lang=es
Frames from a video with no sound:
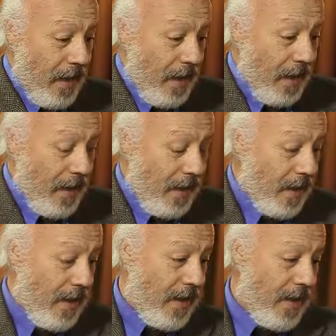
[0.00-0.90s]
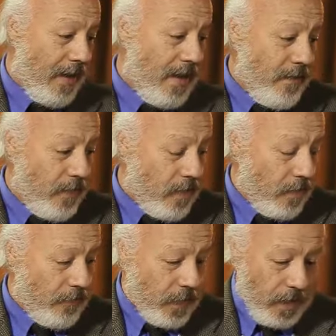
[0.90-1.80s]
el,
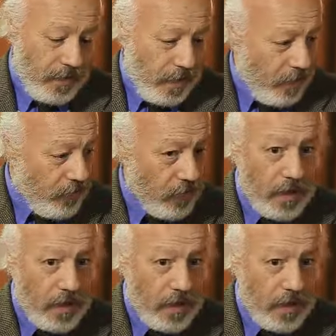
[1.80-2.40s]
libro eh, tiene dos